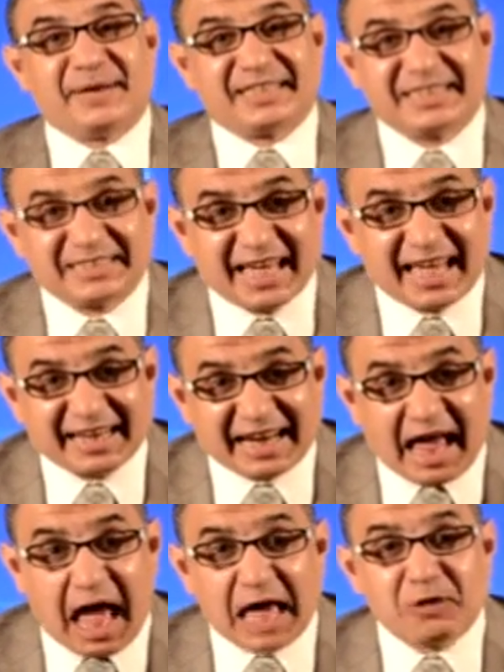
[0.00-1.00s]
باختصار
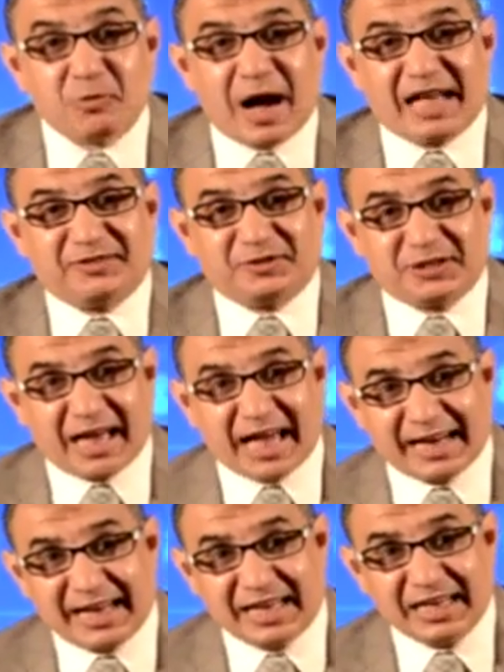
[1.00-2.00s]
أي واحد في
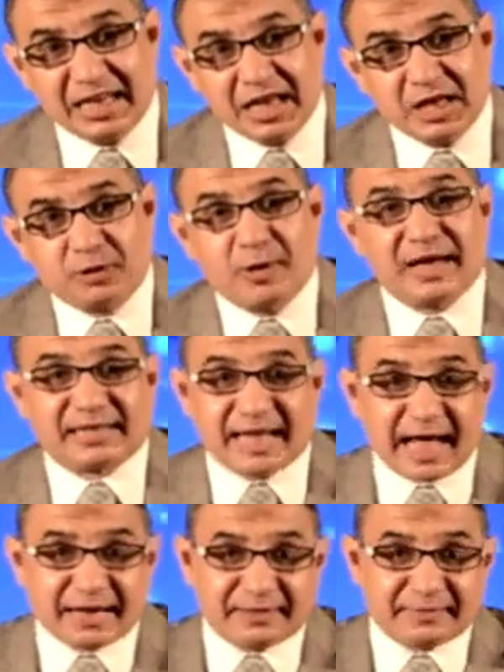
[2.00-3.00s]
الشارع سواء
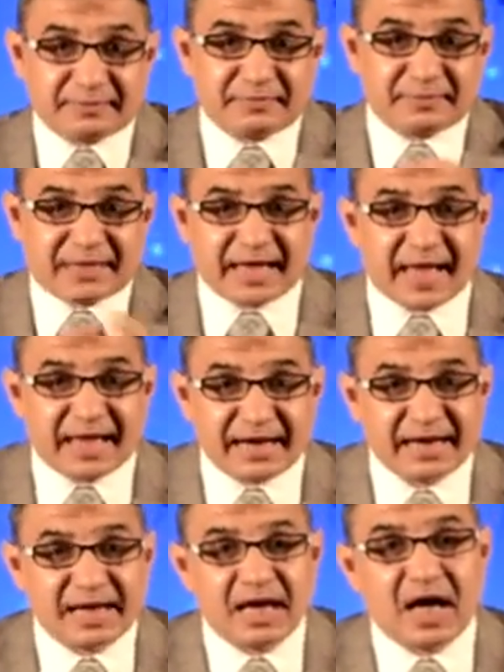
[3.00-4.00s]
كان
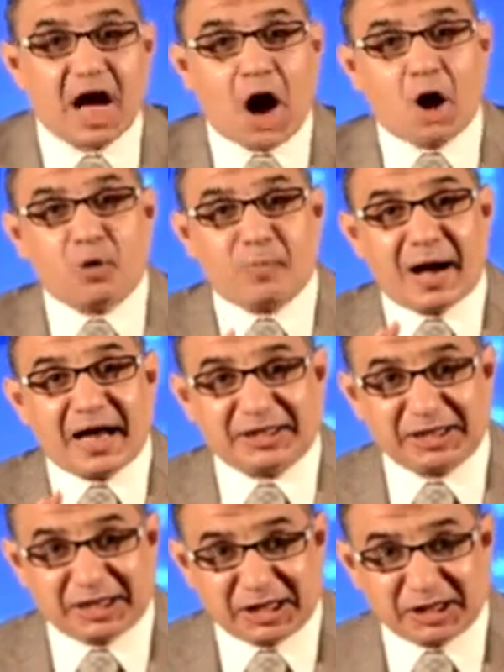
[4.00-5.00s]
بسيارة أو
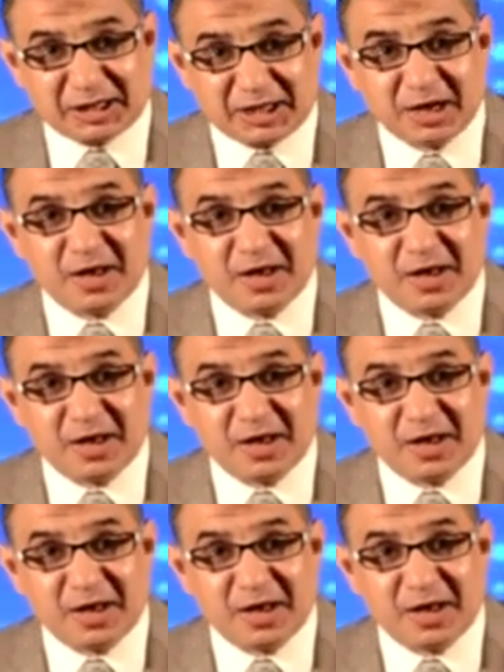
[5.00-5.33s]
ماشي رجل